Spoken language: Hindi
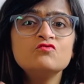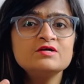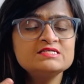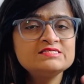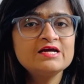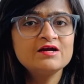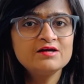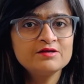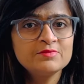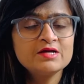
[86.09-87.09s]
वो इसी
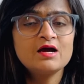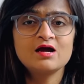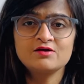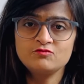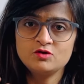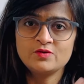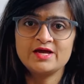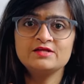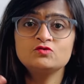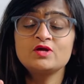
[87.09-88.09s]
कंट्री में अगर वो लोग
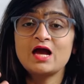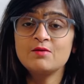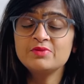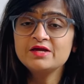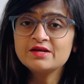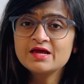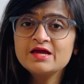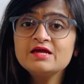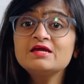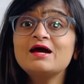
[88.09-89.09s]
हैं तो यहाँ पे ही
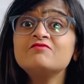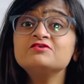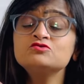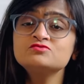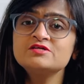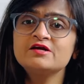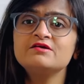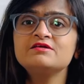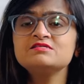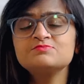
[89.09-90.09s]
रहें या फिर दूसरी
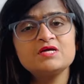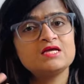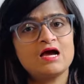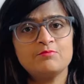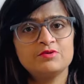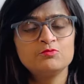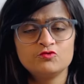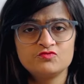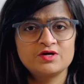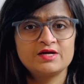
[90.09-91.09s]
कंट्रीज में यहाँ पे
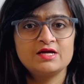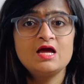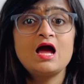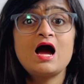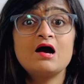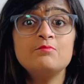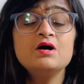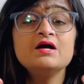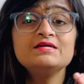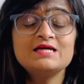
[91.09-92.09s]
मूव करें अब
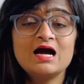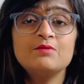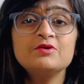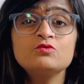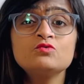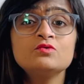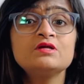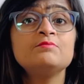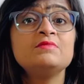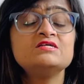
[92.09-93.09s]
यहाँ पे
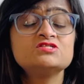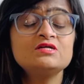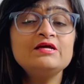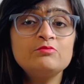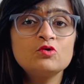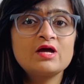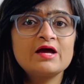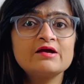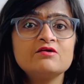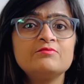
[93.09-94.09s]
उन्होंने मेजरली बोला
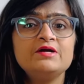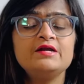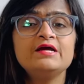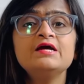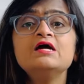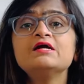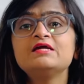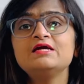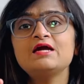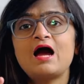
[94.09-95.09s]
है गवर्नमेंट ने
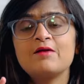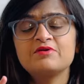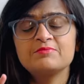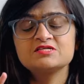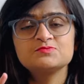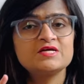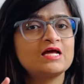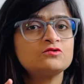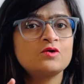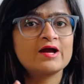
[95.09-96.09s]
कि आपके पास में
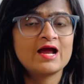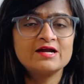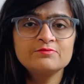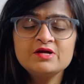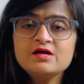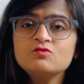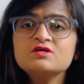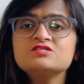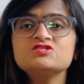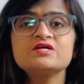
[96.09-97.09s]
या तो अकेडमिक
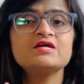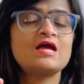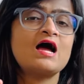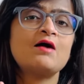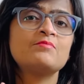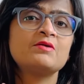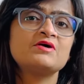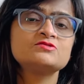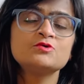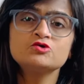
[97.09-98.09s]
होना चाहिए या आपके
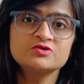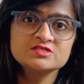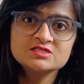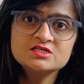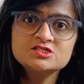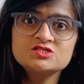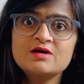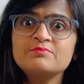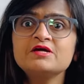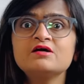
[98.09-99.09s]
पास में कोई रिसर्च
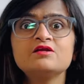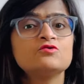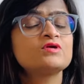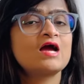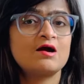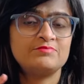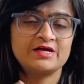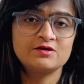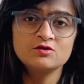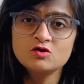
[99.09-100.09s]
आपने करी हो या आप
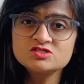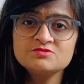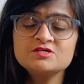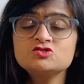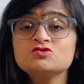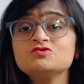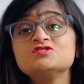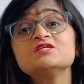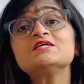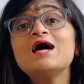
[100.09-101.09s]
टेक्नोलॉजी में अच्छे होने
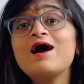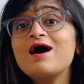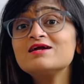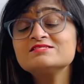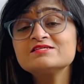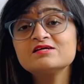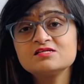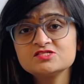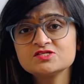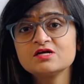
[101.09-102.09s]
चाहिए या आर्ट्स एंड
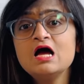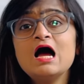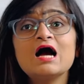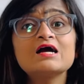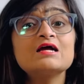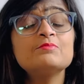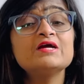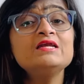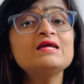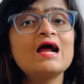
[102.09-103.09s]
कल्चर अगर आप
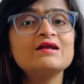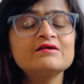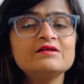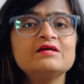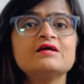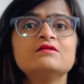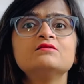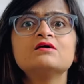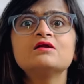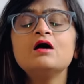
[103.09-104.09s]
इन कैटेगरी के
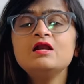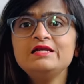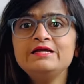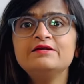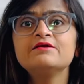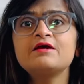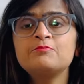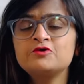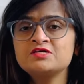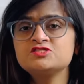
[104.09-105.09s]
अंदर लीडर या
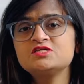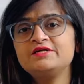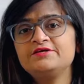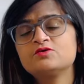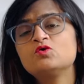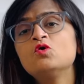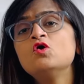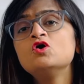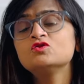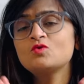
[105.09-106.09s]
पोटेंशियल लीडर हो
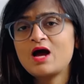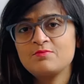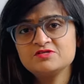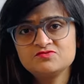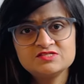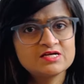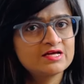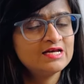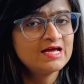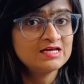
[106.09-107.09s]
तो आप इस वीजा
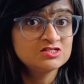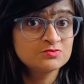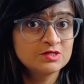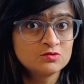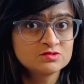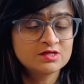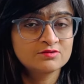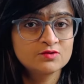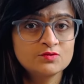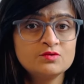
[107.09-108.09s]
के लिए एलिजिबल हो
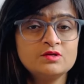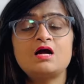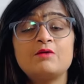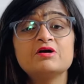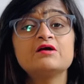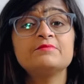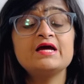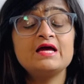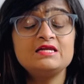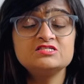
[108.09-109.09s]
सकते हो अब अगर मैं
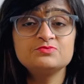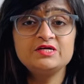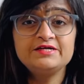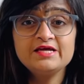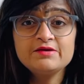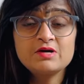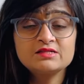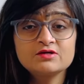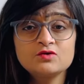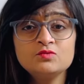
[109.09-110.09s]
एलिजिबिलिटी की
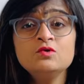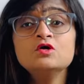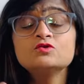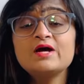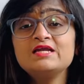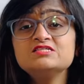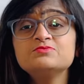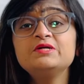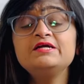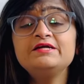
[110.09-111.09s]
बात करूं तो
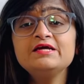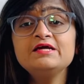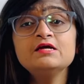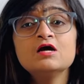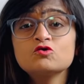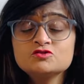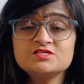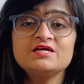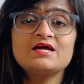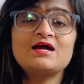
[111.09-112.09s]
एलिजिबिलिटी कुछ
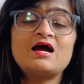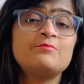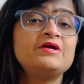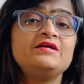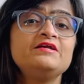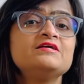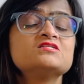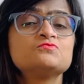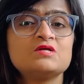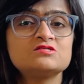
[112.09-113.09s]
नहीं है आप 18
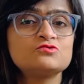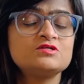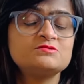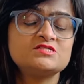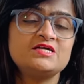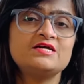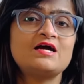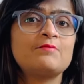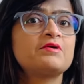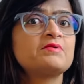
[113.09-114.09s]
इयर्स प्लस होने चाहिए
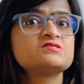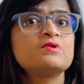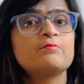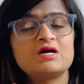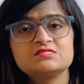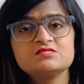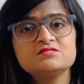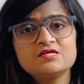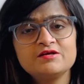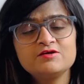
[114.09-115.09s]
आपके पास में एक मास्टर्स
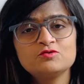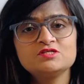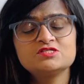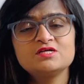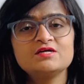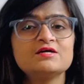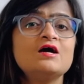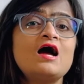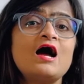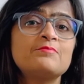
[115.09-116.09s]
डिग्री होनी चाहिए
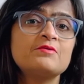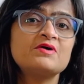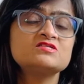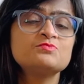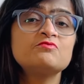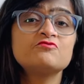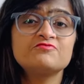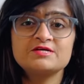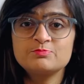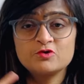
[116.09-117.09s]
आपके पास में
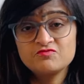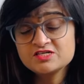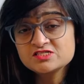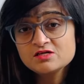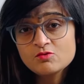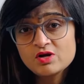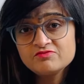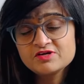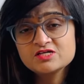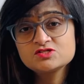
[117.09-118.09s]
प्रोफेशनल
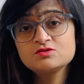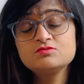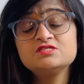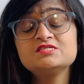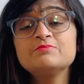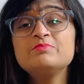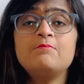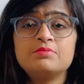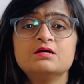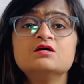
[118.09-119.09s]
क्वालिफिकेशन होनी चाहिए
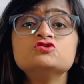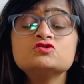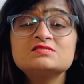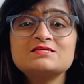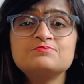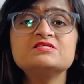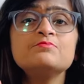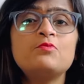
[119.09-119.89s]
अब जो सबसे